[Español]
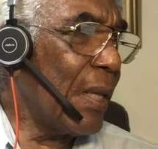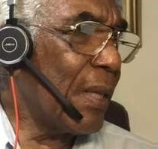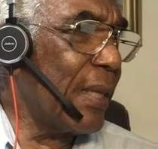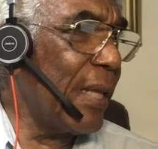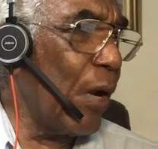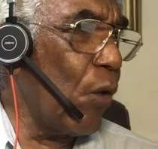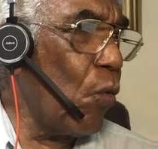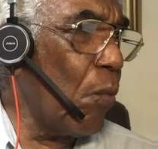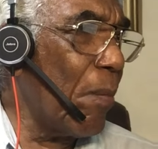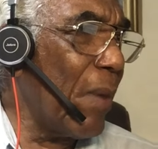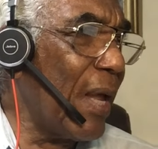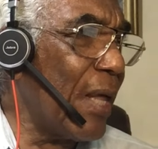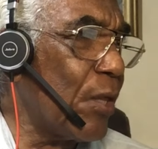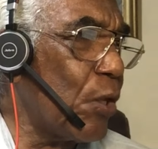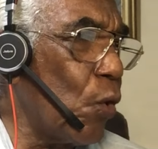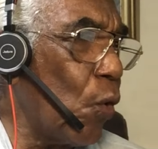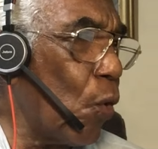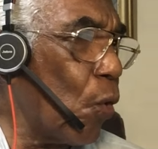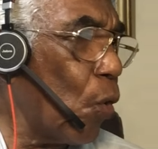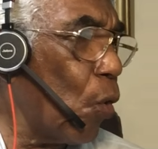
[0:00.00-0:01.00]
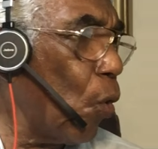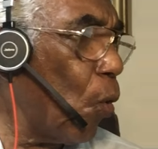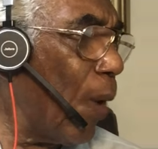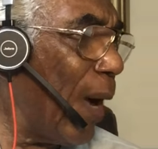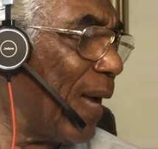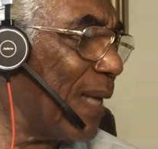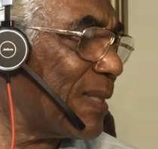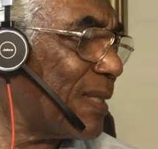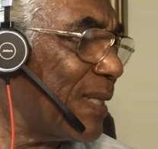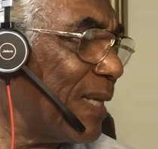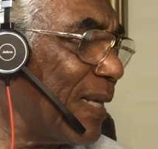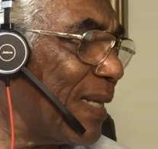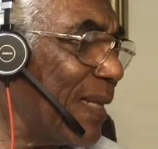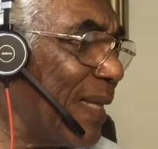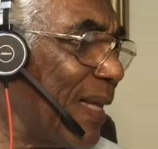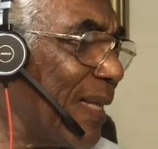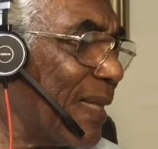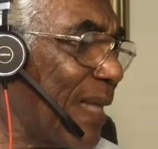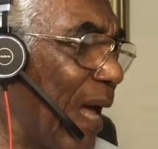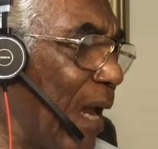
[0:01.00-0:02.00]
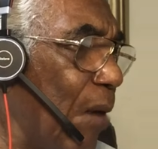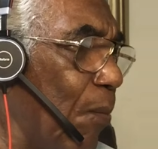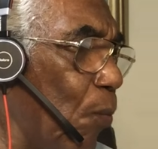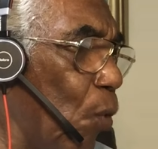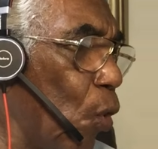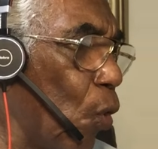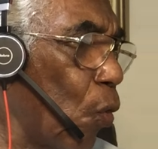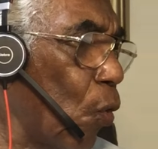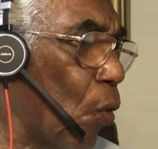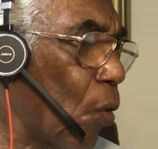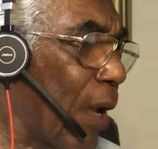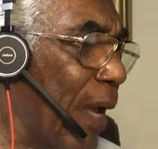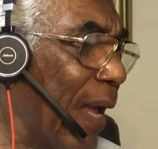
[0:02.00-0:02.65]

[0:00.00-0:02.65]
de un medio lo hace de tal modo